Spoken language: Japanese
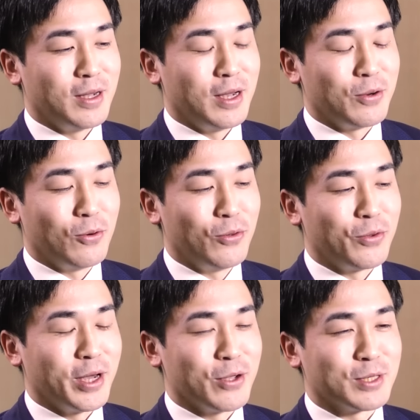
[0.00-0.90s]
あの本の
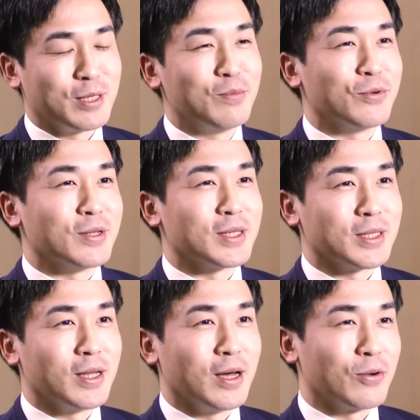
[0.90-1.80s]
内容はシンプルです
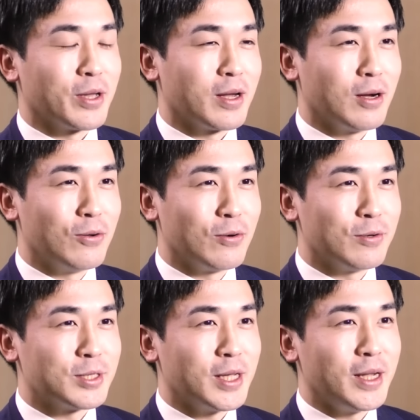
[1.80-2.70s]
ねあの結果を残
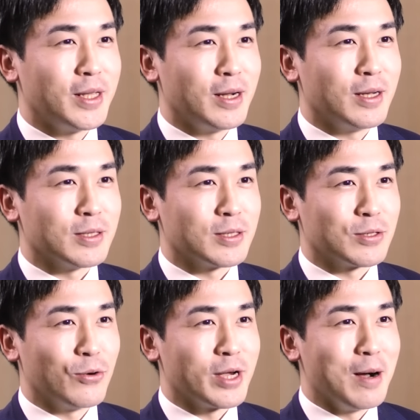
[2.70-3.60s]
したいんならす
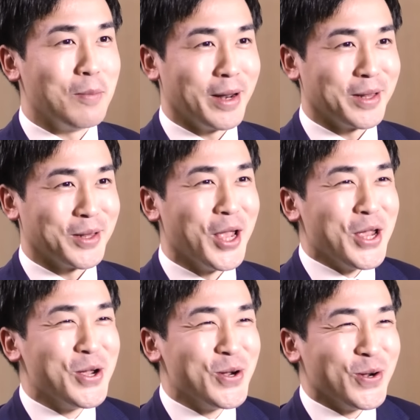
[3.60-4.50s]
ごい頑張れって
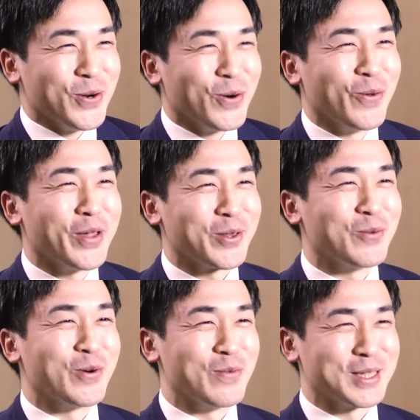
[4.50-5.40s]
いう本だと
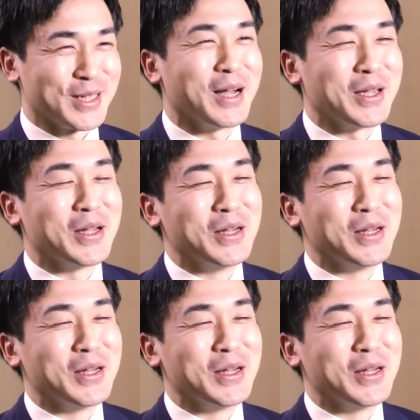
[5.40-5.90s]
思います。はい